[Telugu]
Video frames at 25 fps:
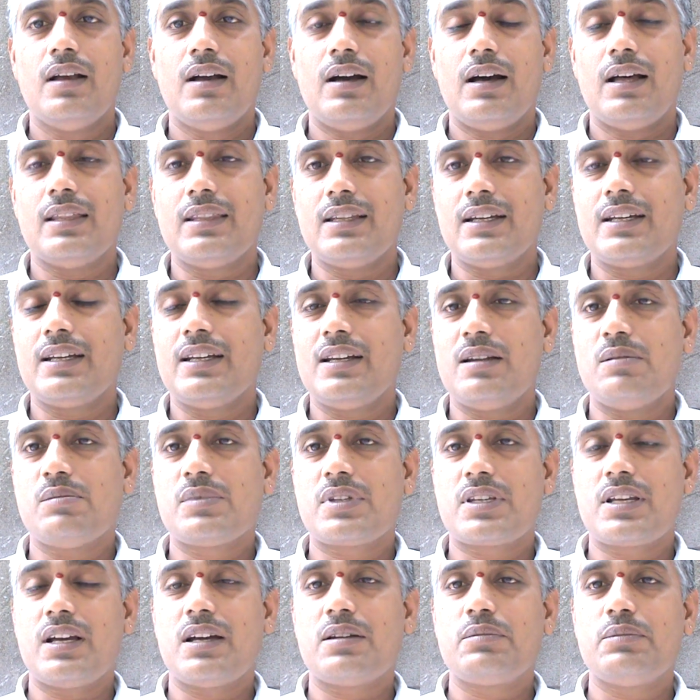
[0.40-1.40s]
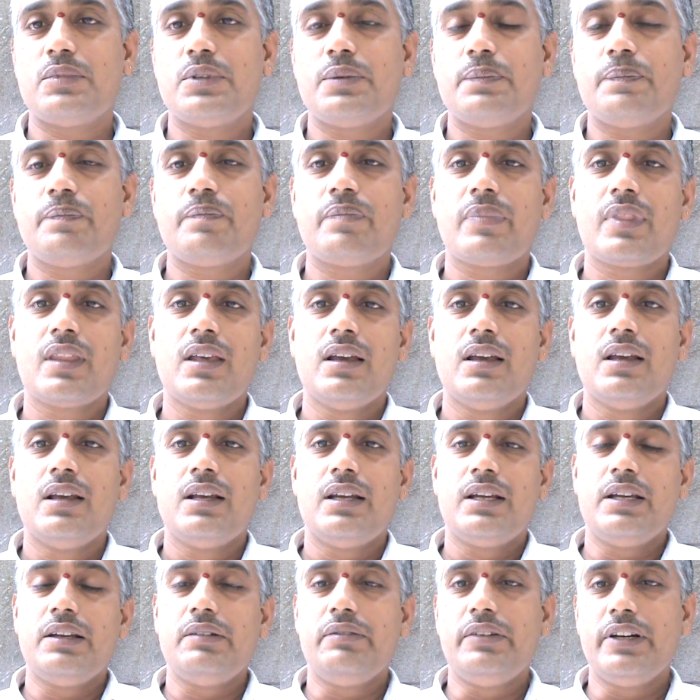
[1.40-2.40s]
అందరికీ నమస్కారము
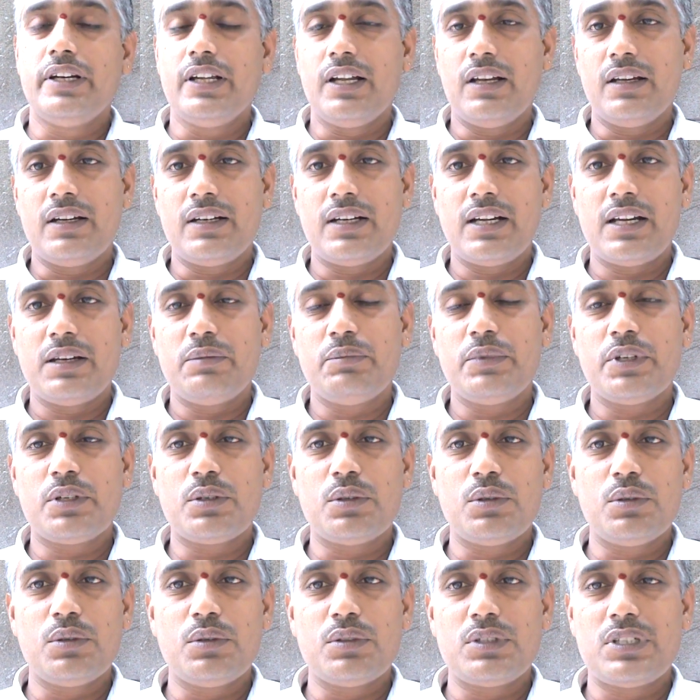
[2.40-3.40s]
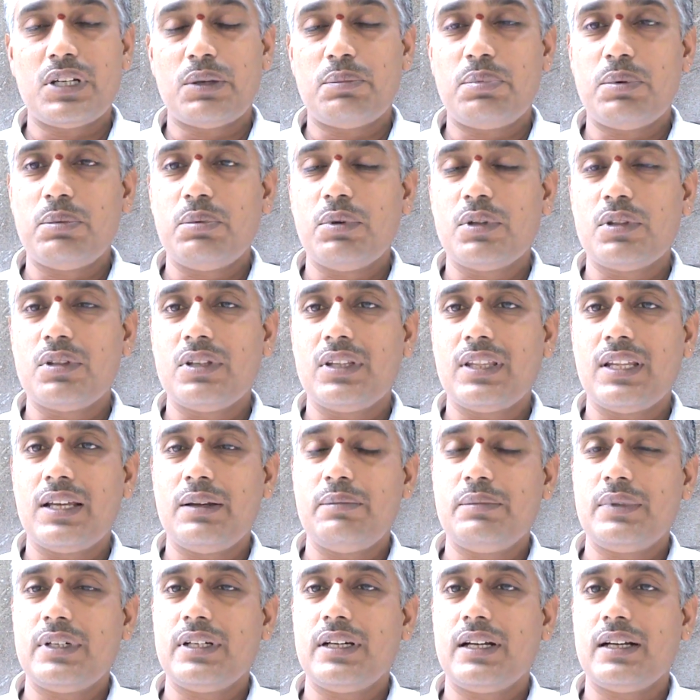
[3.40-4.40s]
ఈ వీడియోలో నేను మీకు చెప్పబోతుంది
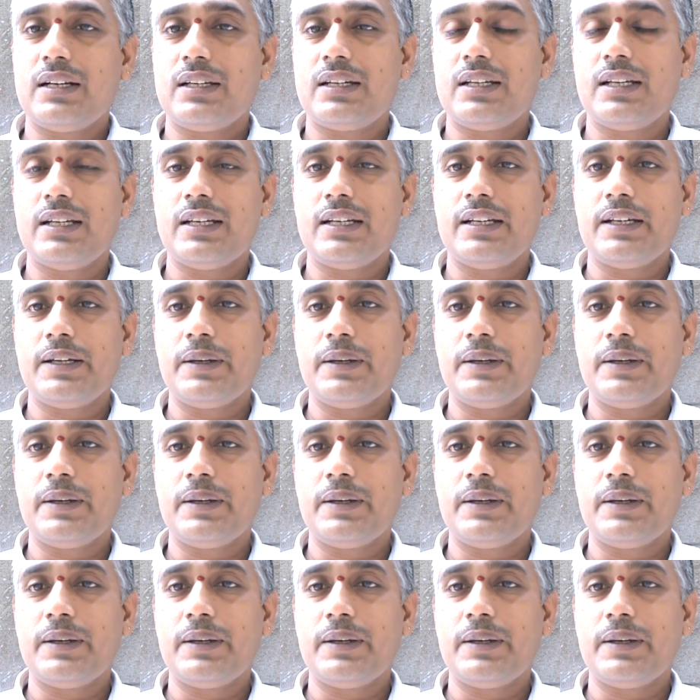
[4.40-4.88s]
ఏమిటి అంటే